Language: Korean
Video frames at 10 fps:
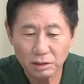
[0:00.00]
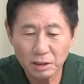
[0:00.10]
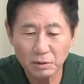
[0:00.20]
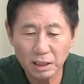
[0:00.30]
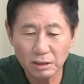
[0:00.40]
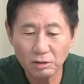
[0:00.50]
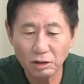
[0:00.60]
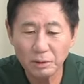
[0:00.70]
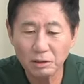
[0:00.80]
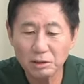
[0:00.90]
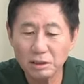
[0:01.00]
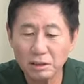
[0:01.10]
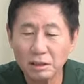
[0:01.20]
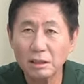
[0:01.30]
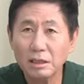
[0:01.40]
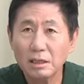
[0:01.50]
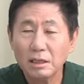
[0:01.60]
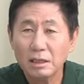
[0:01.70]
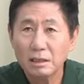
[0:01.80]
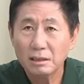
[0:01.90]
입원하려고 병실을
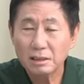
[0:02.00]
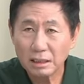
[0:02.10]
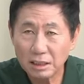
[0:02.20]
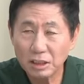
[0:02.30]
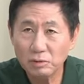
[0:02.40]
찾기